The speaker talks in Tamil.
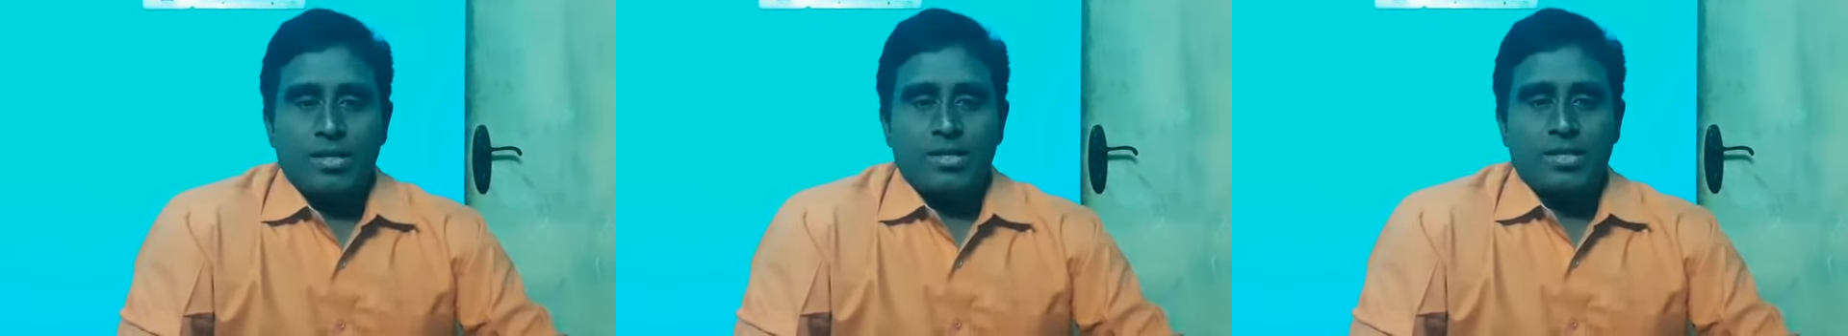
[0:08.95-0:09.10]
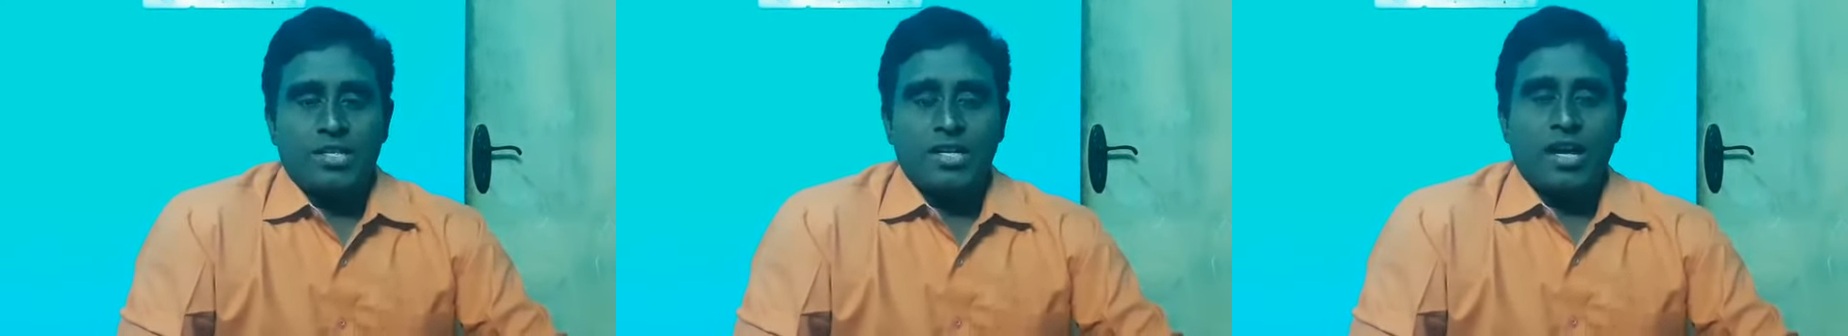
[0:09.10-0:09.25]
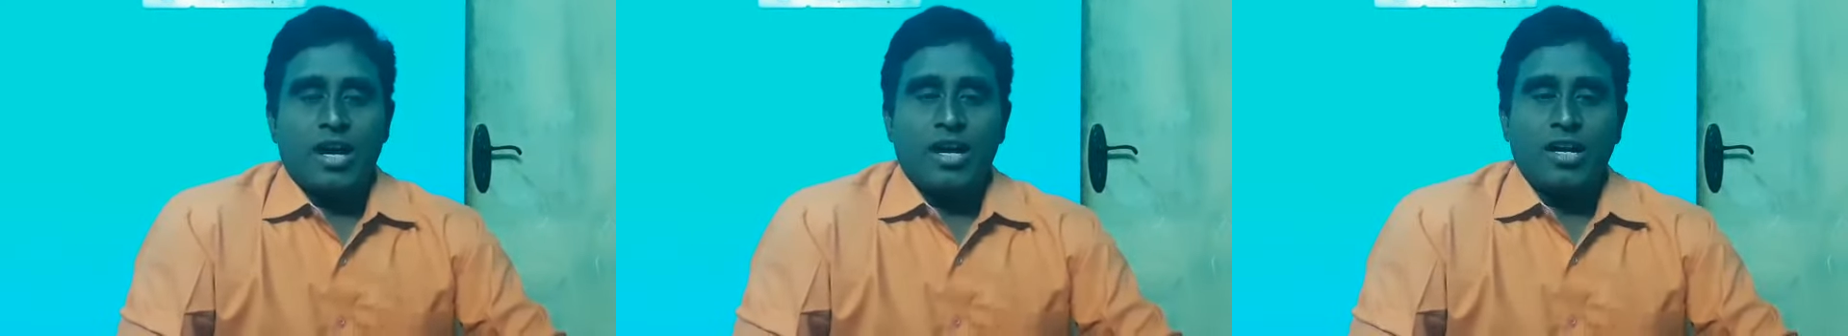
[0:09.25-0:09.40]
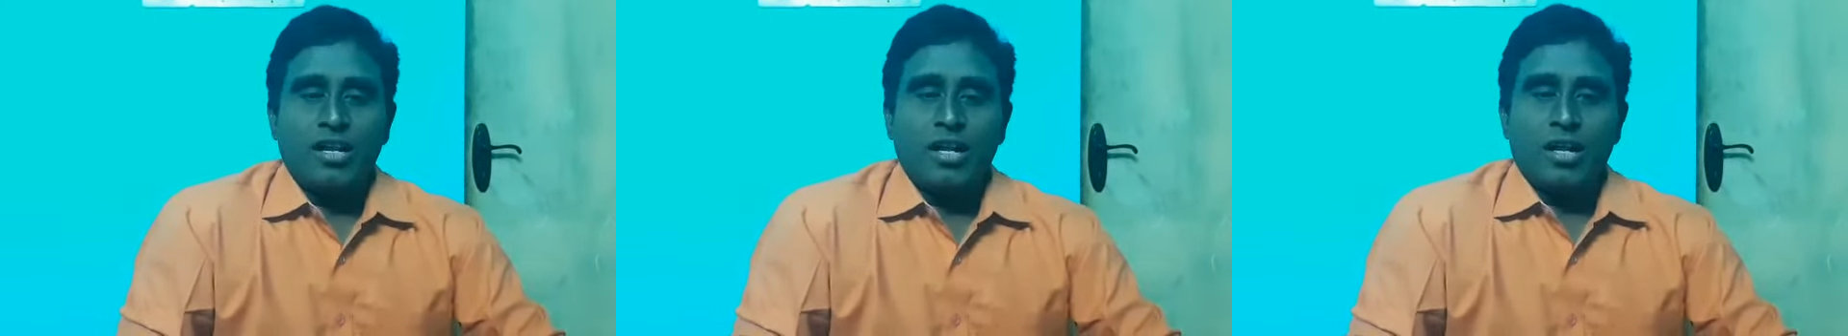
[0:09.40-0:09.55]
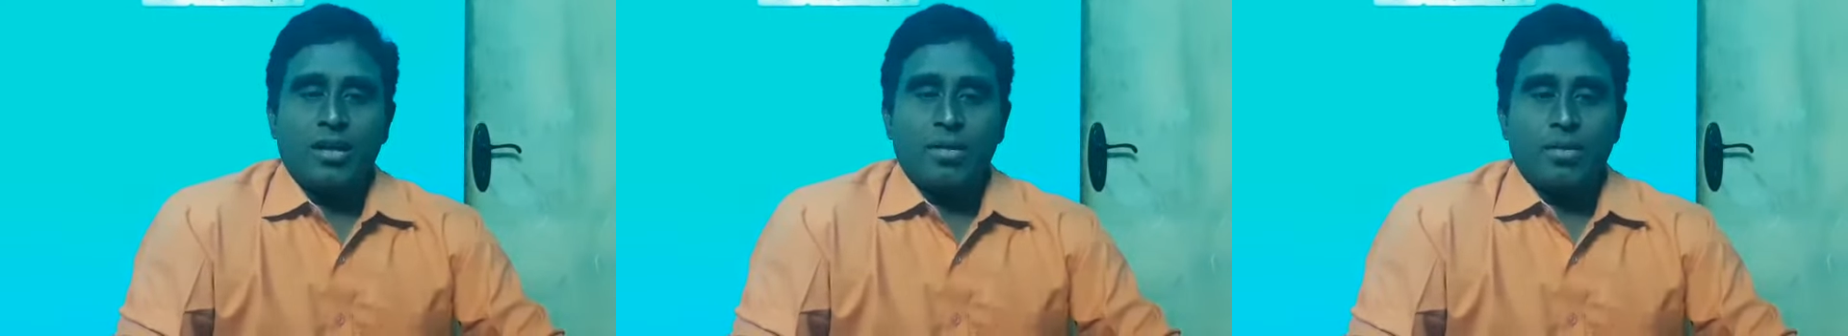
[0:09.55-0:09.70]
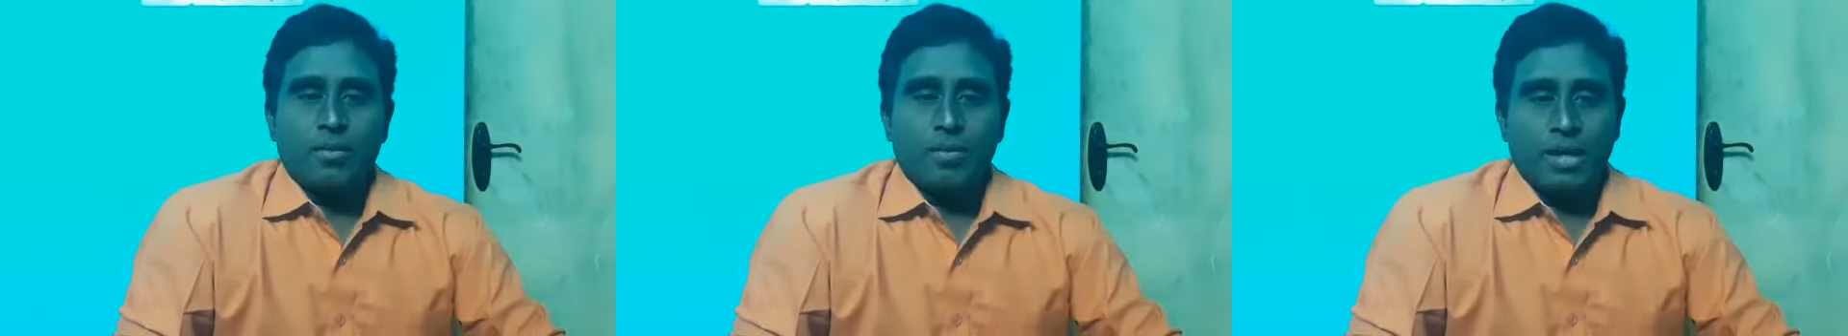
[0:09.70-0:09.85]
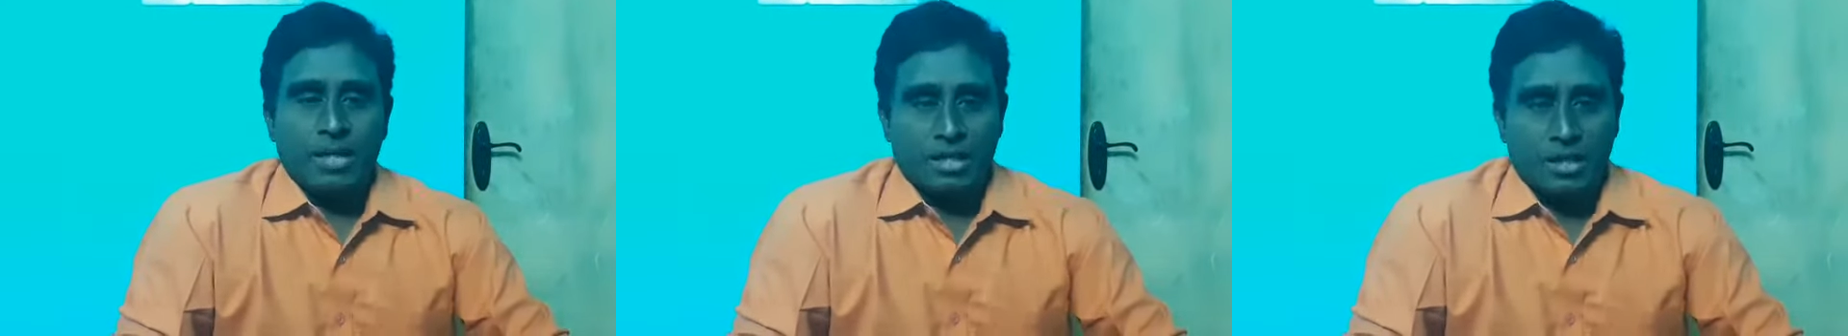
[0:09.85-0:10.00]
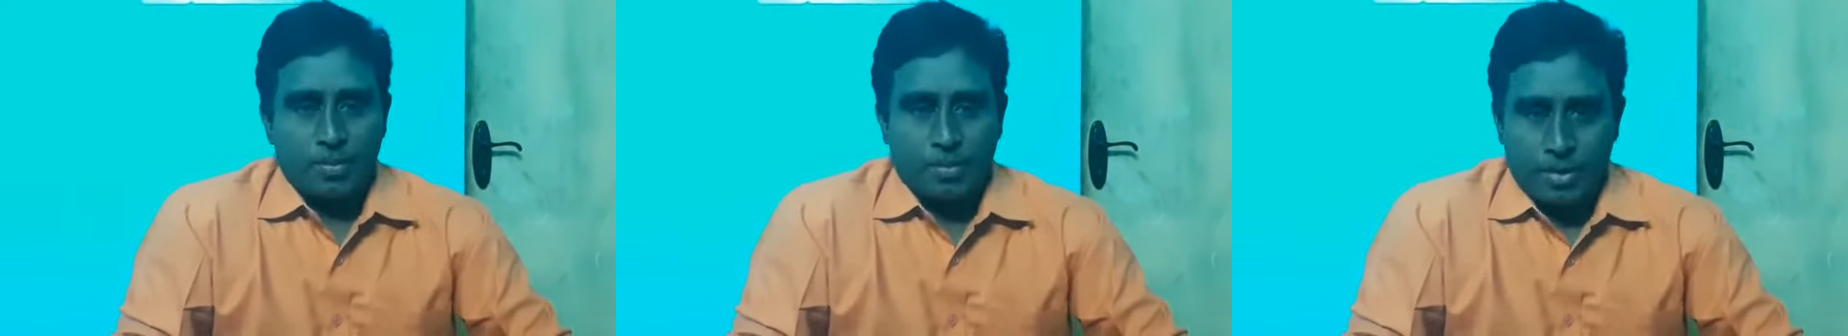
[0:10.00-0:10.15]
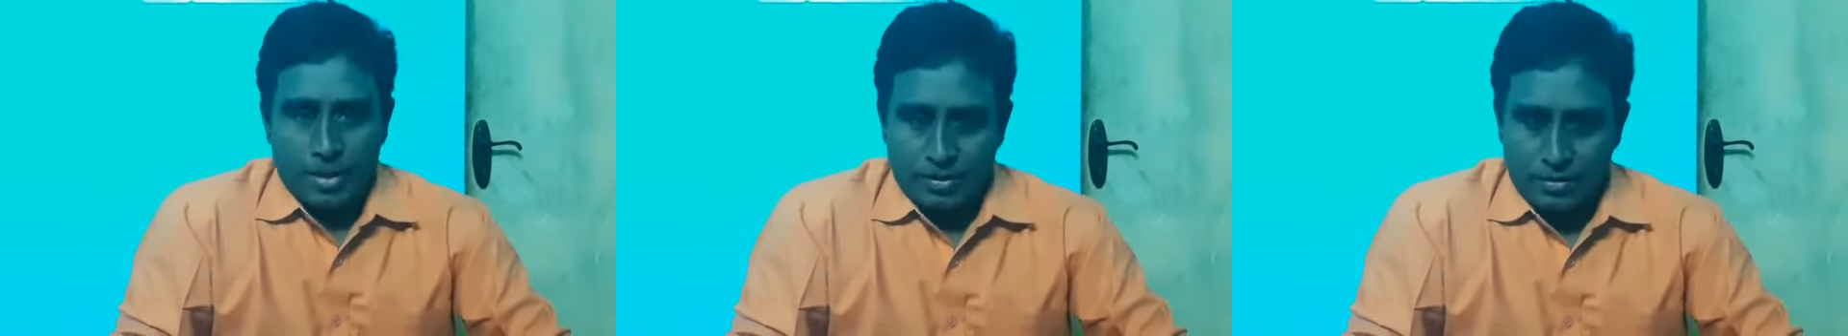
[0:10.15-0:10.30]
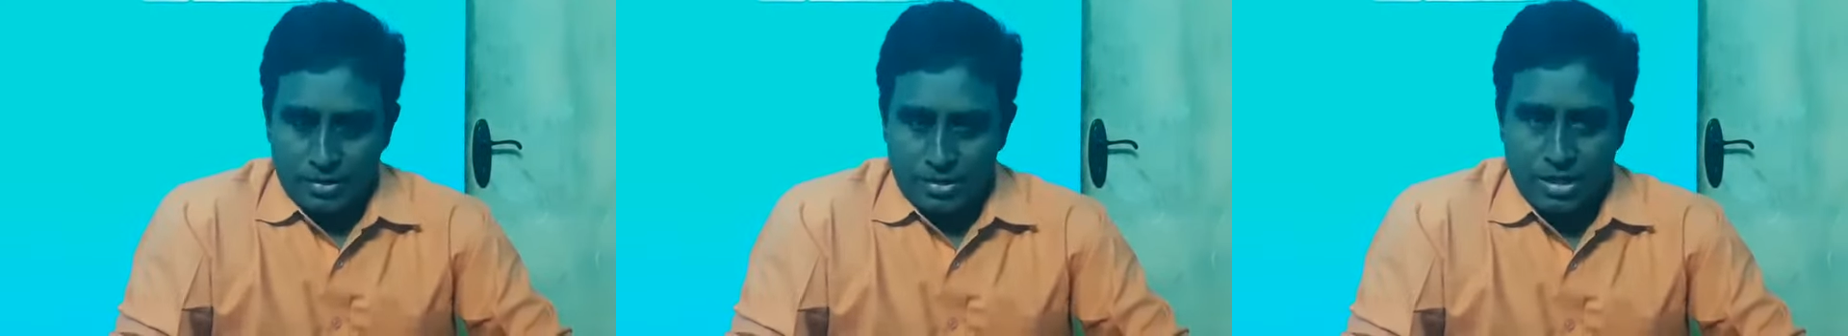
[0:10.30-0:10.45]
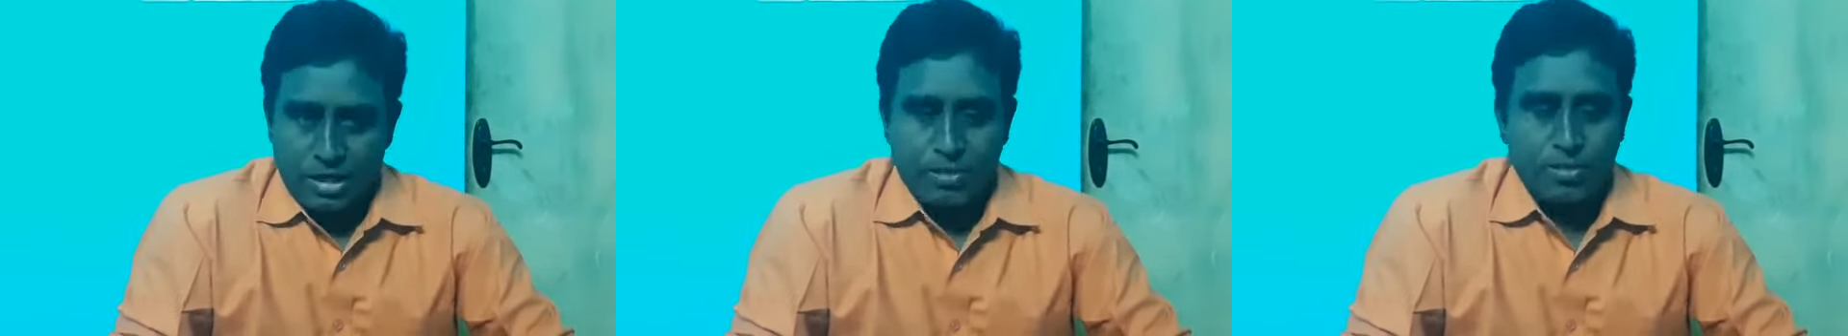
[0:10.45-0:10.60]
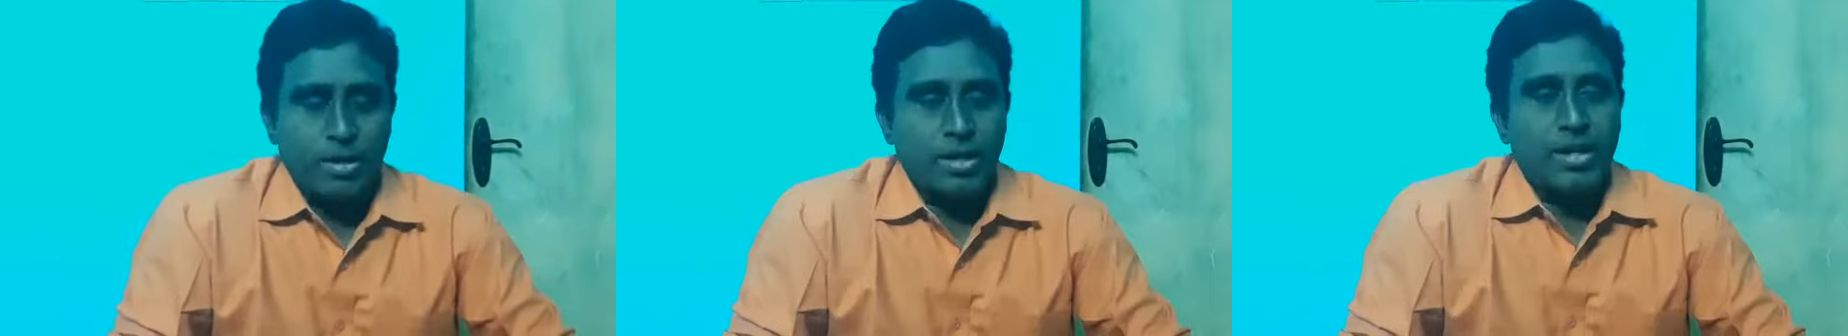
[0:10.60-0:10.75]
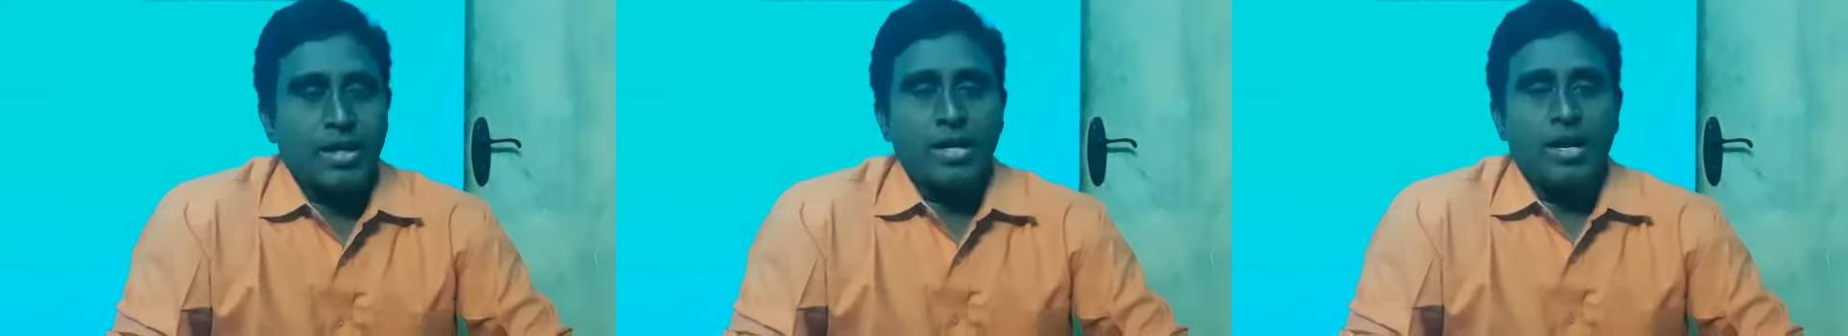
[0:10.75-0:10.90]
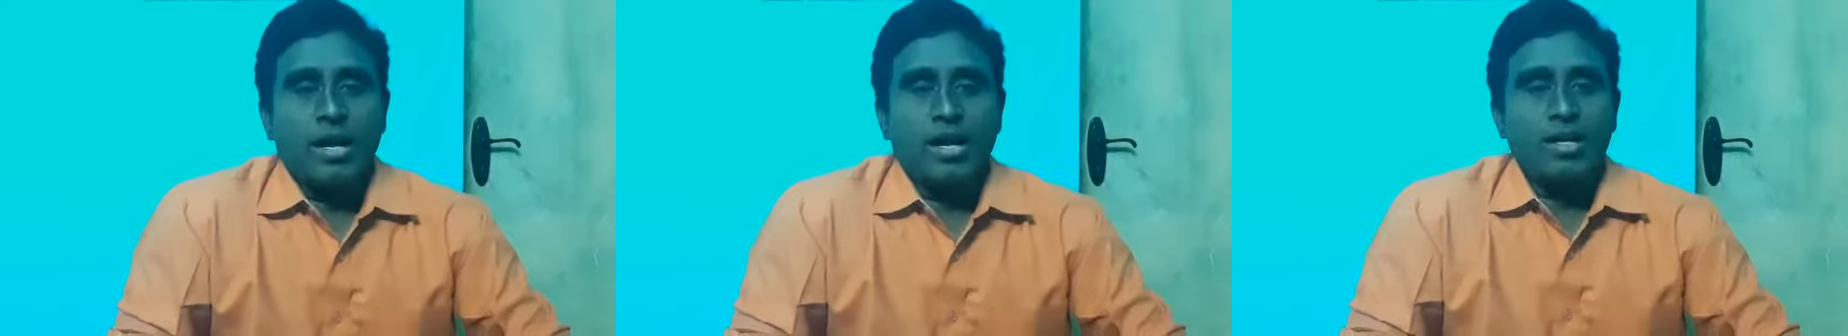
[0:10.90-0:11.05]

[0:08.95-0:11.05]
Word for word: ஸ்ரீ ஆண்டாள் பக்த பேரவையின் சார்பாக